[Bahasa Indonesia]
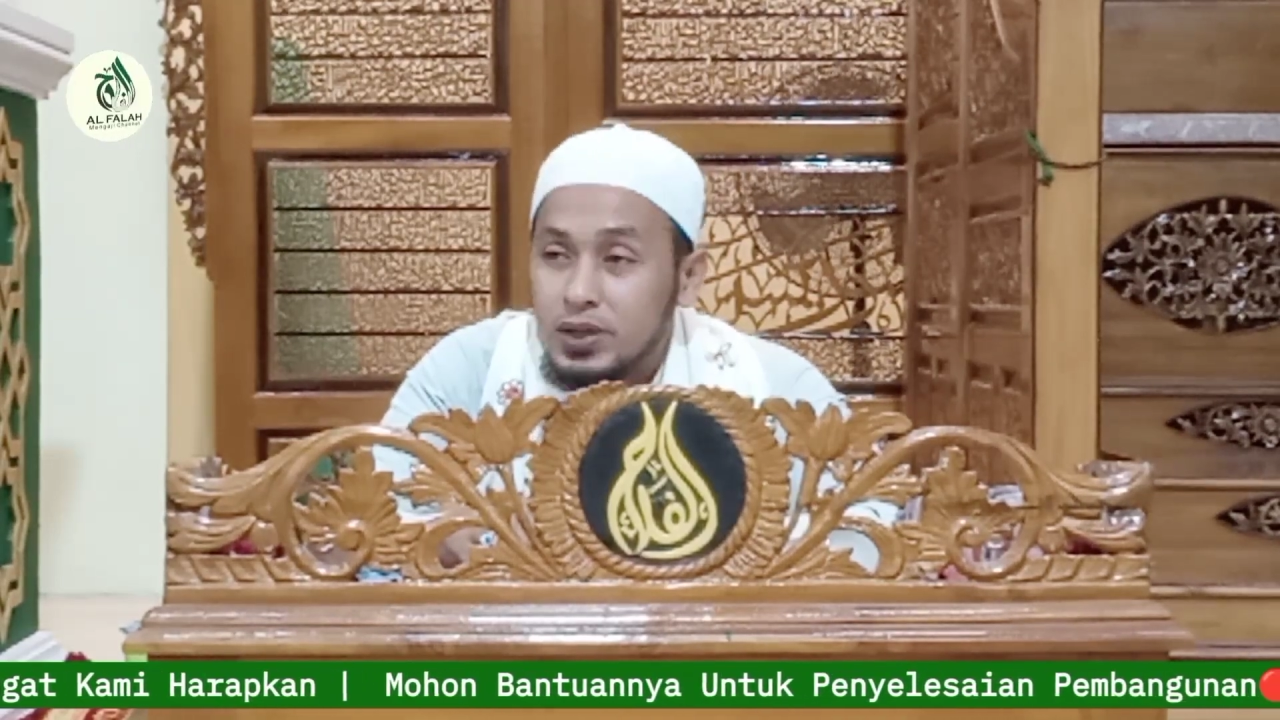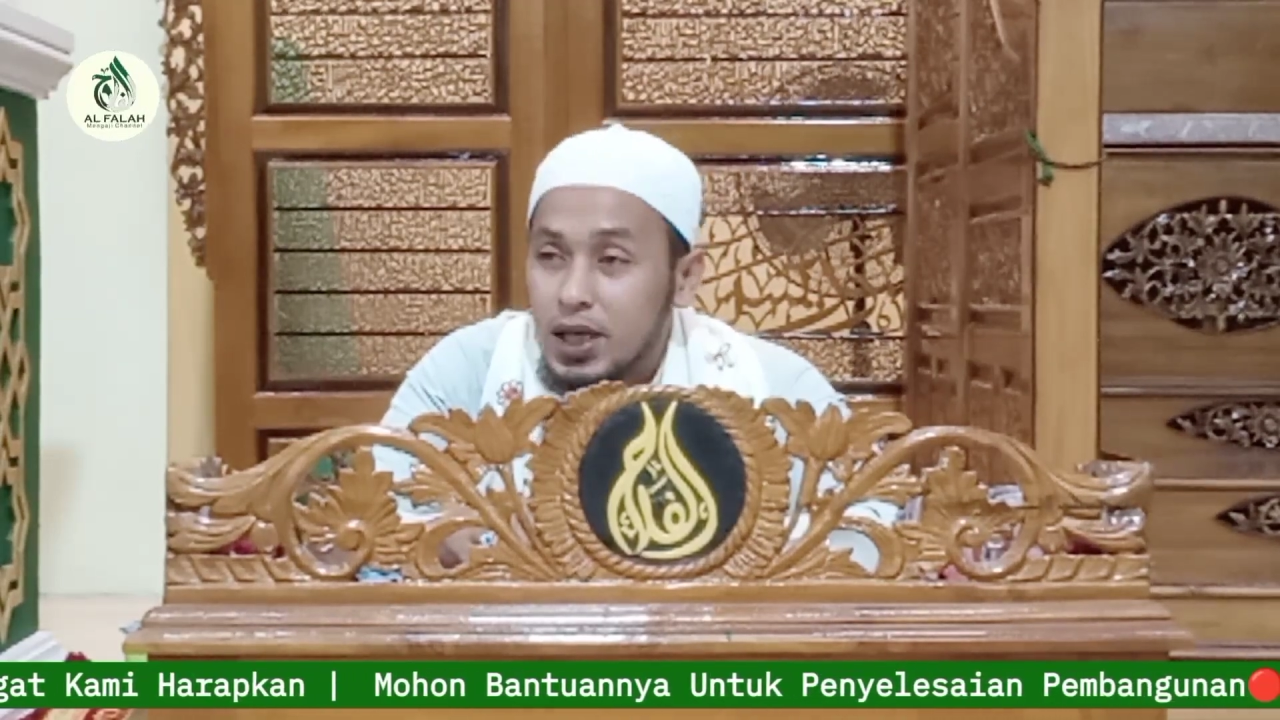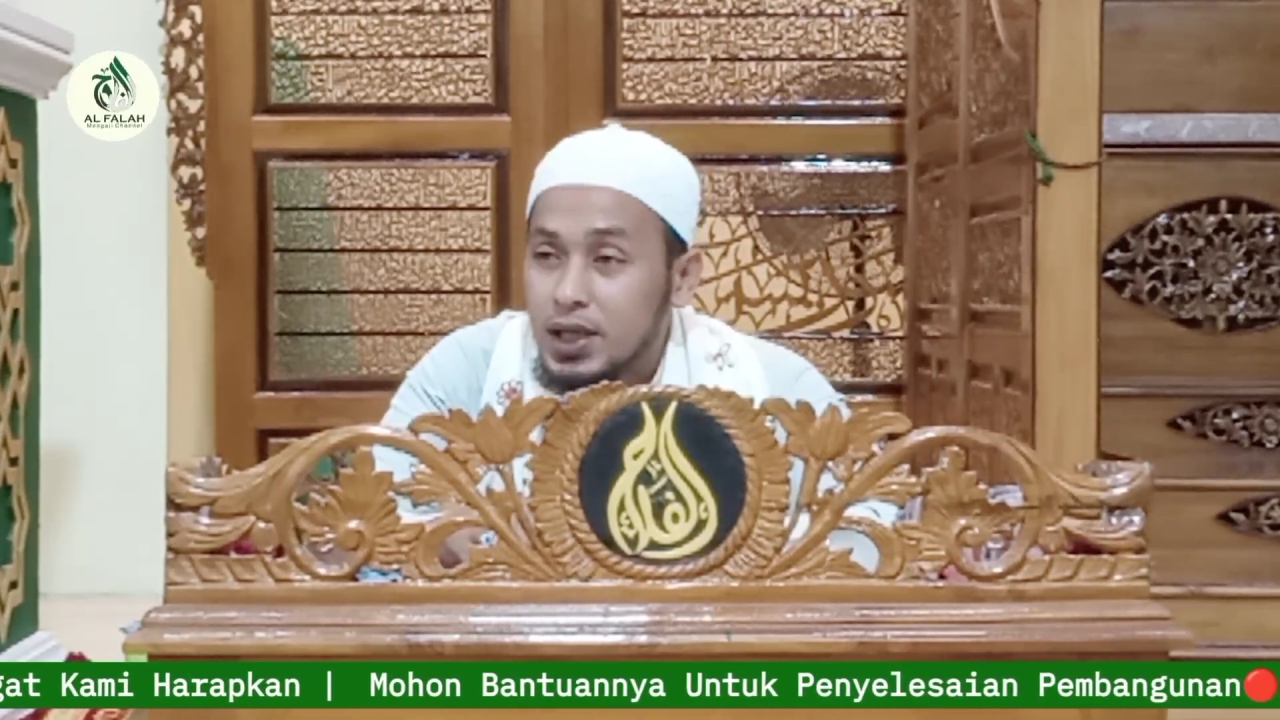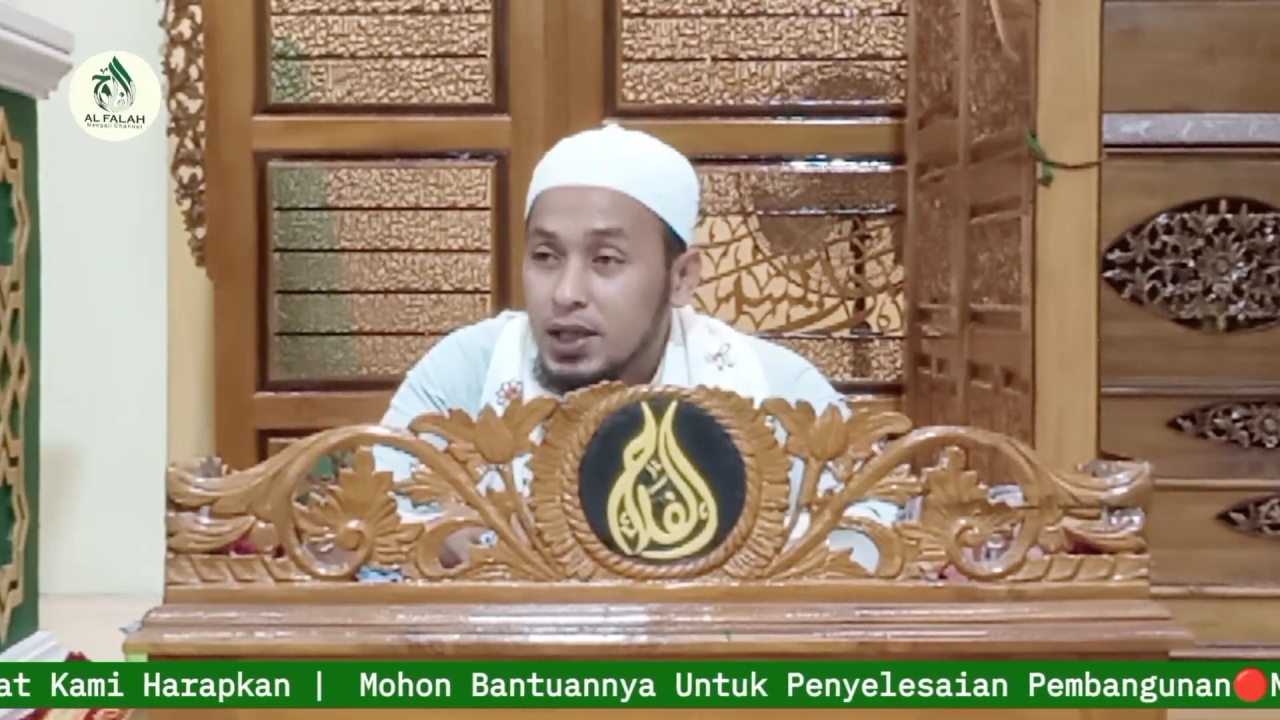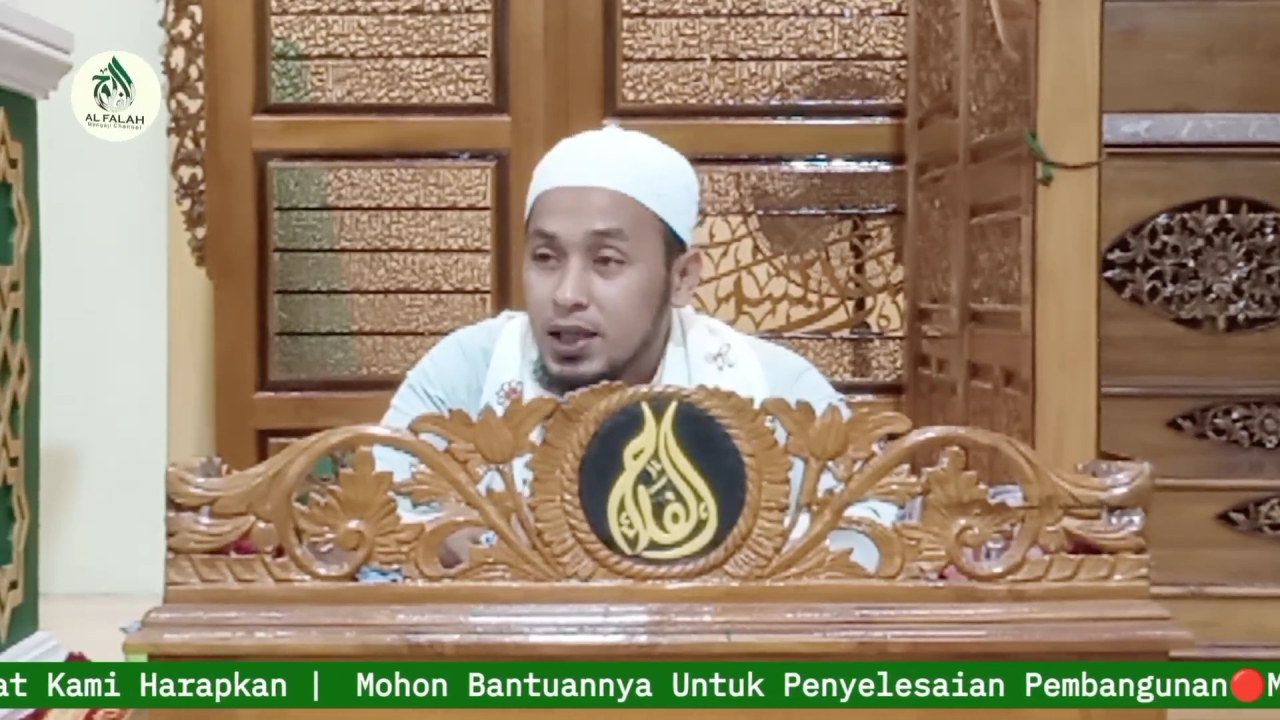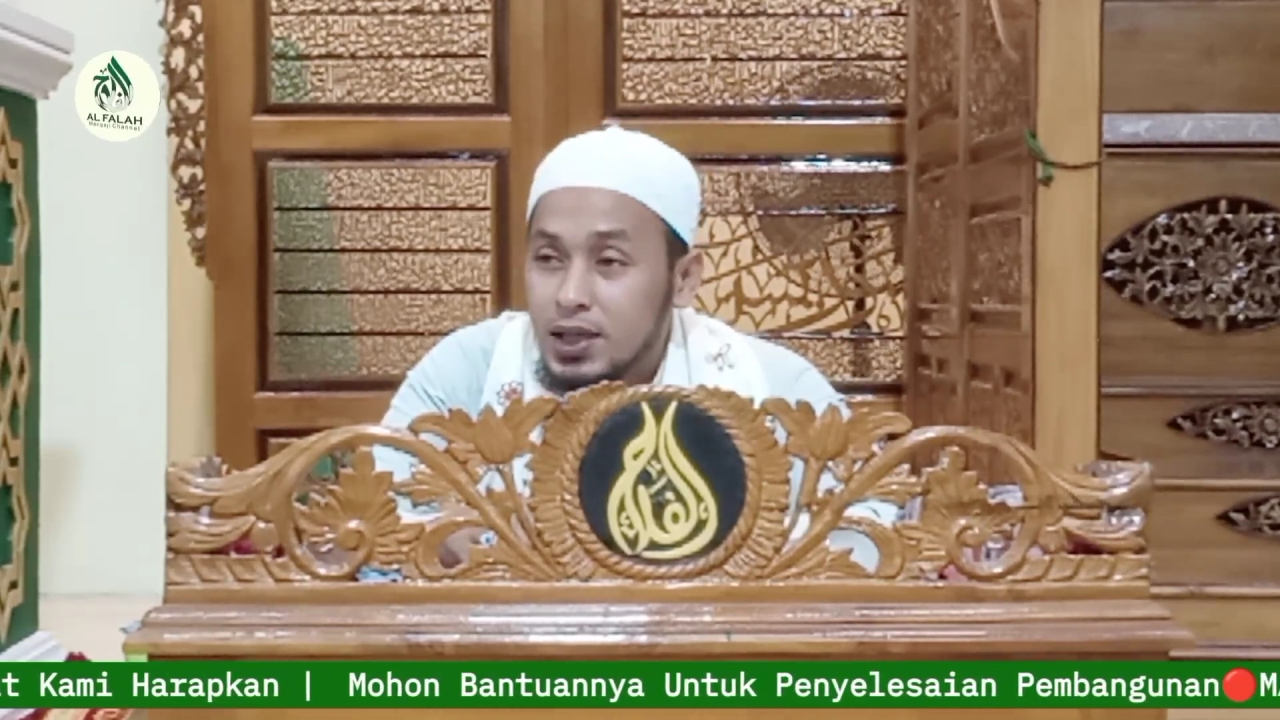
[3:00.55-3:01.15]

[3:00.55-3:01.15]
lagi.